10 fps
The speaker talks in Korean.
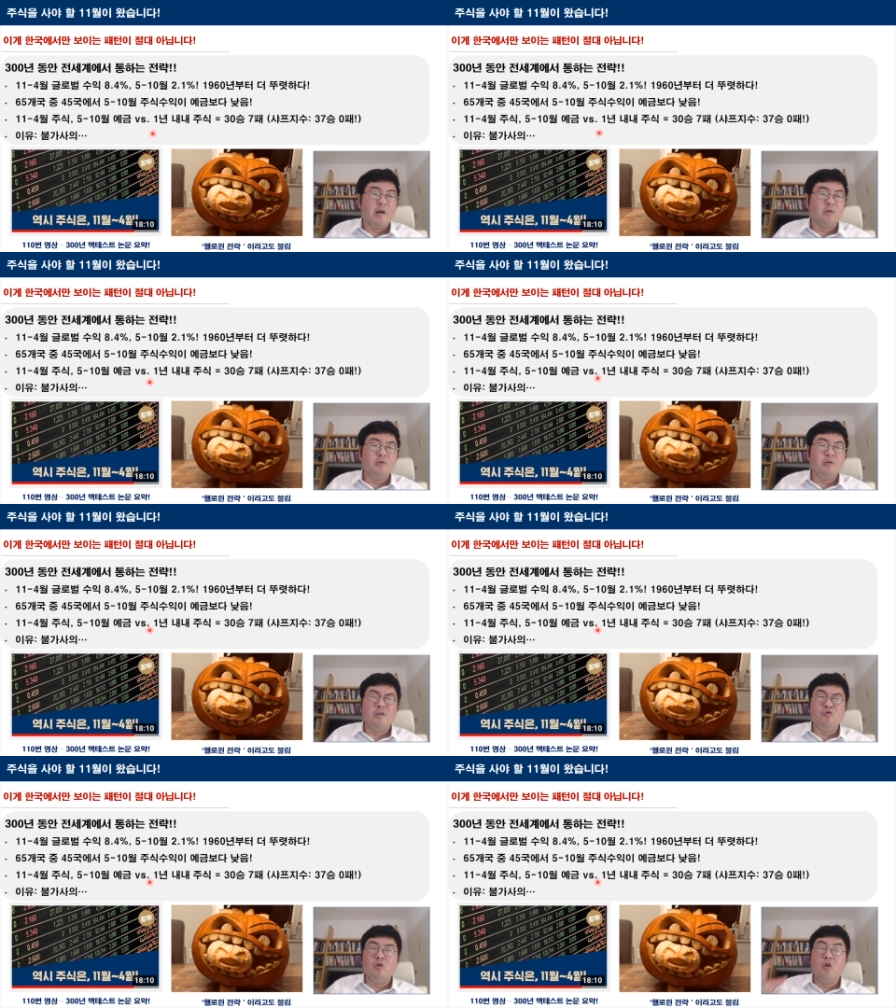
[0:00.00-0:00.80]
그러니까
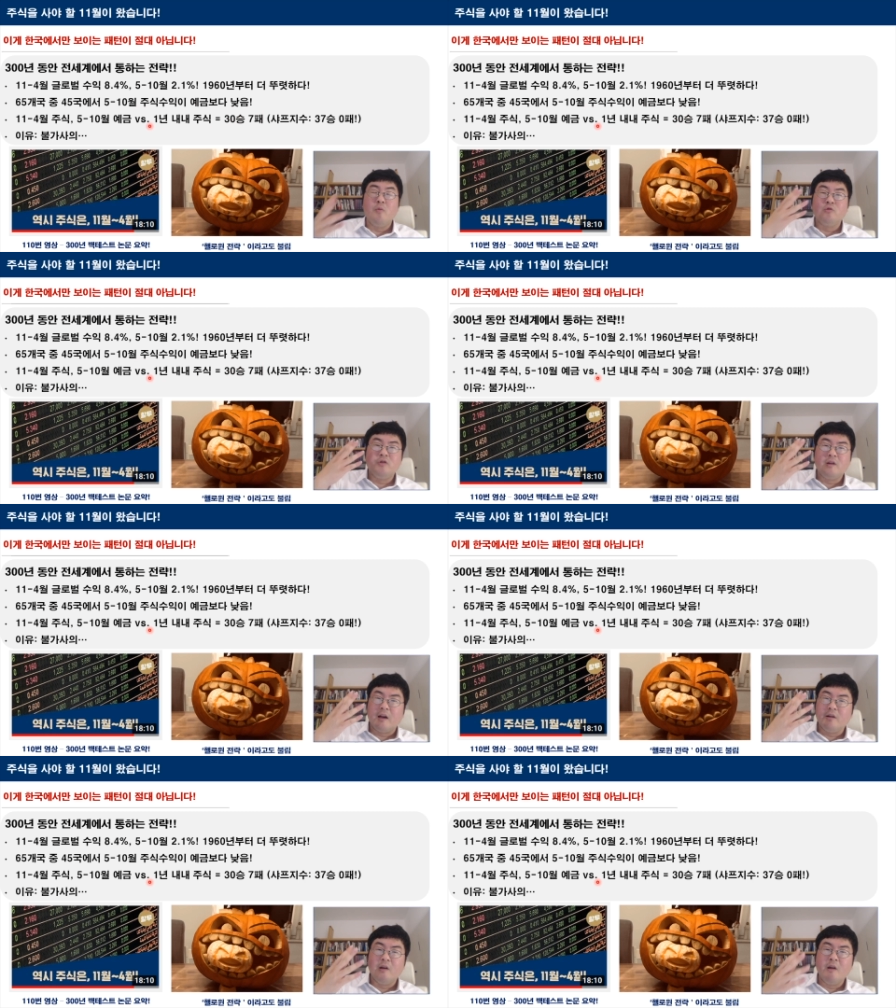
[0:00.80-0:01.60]
6개월만 주식을
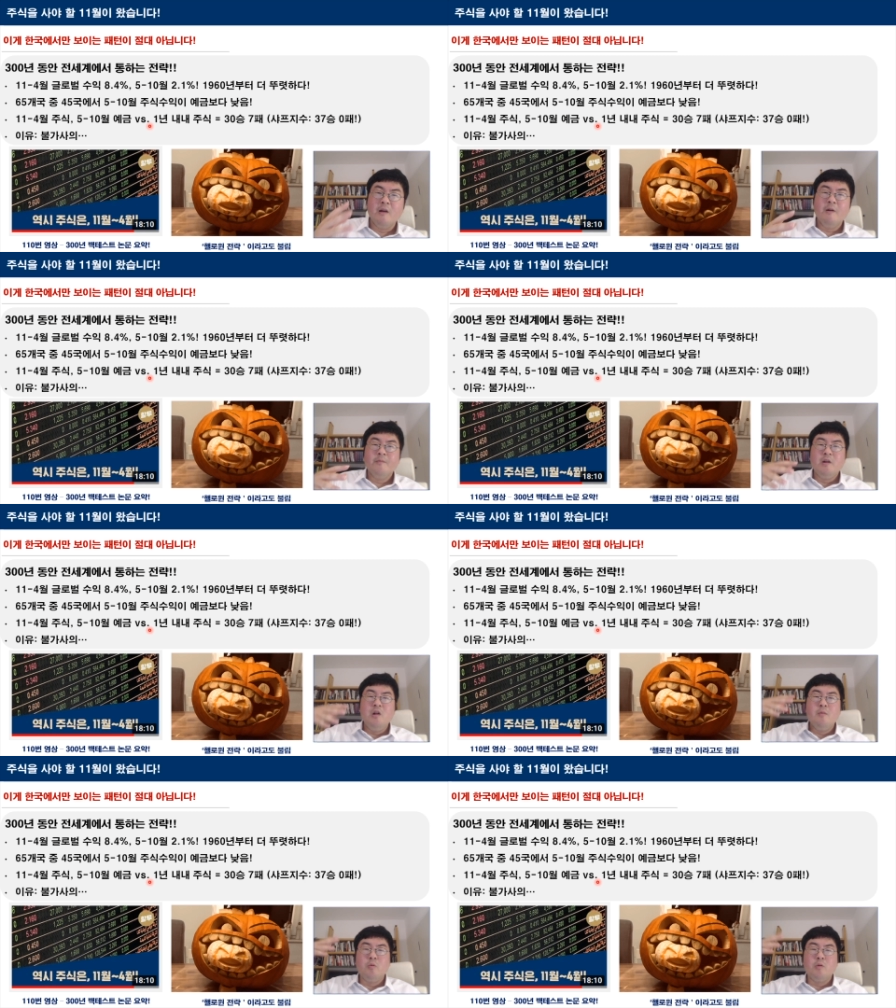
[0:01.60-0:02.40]
하는 게
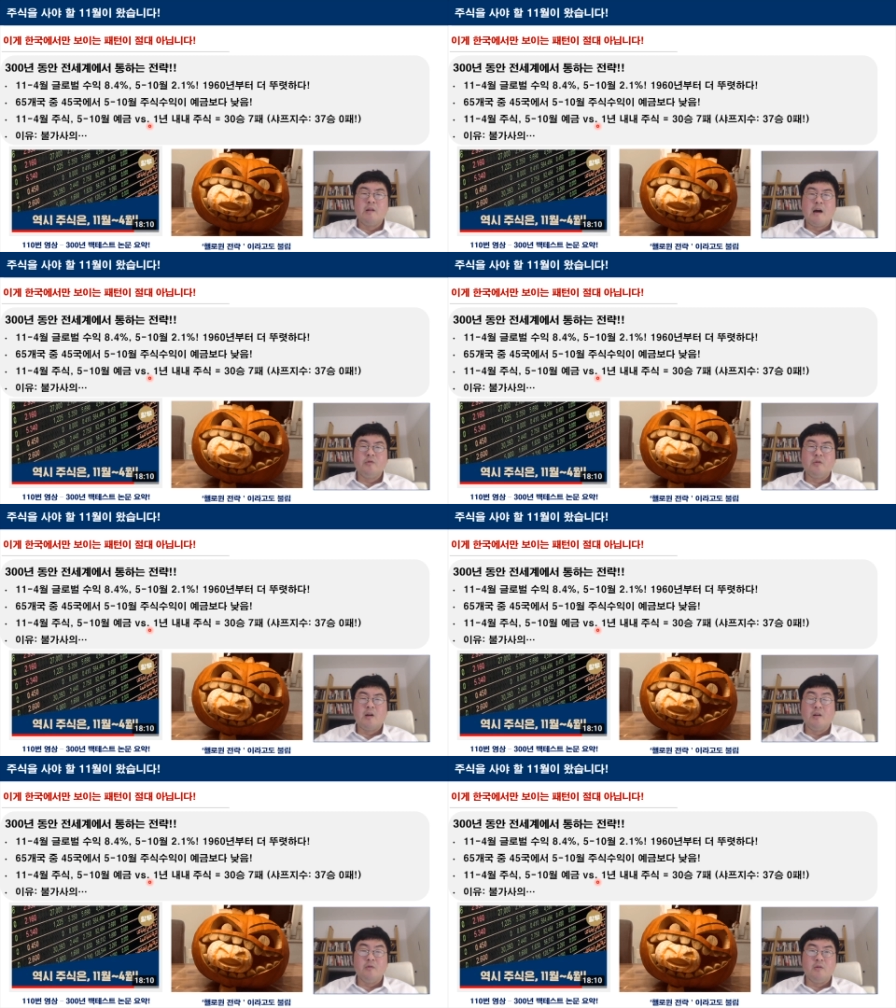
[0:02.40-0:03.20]
1년 보다
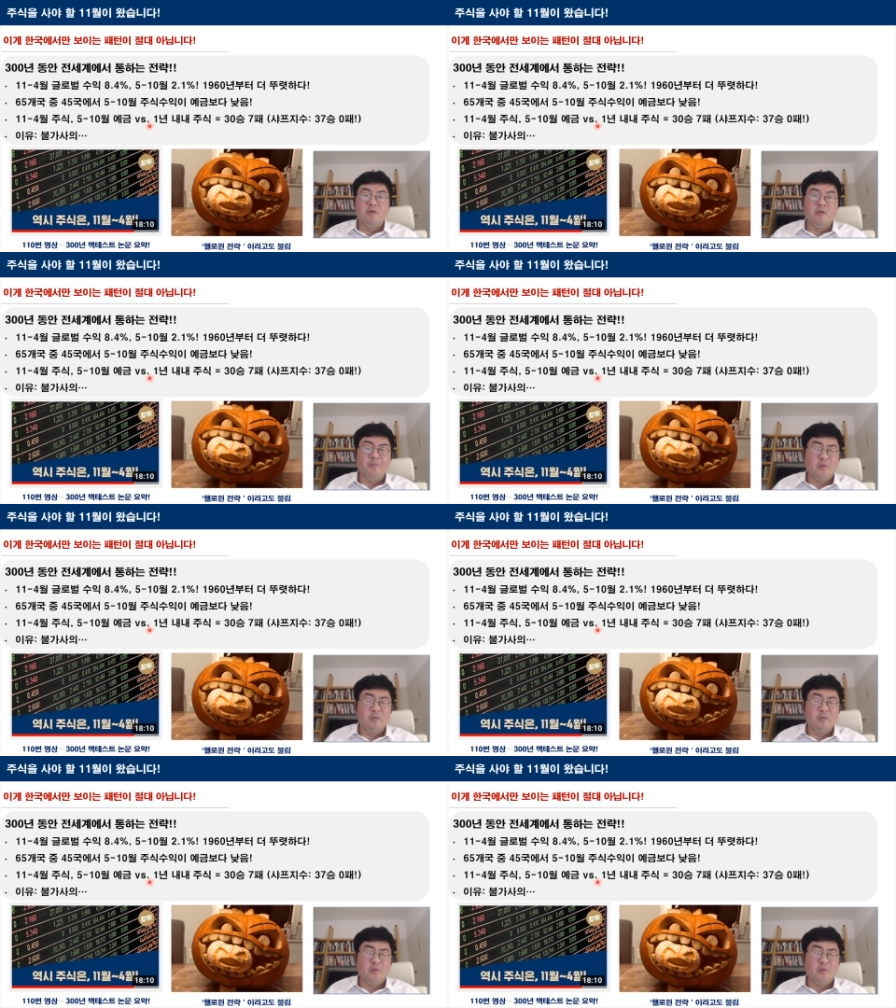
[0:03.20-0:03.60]
나았다는 그,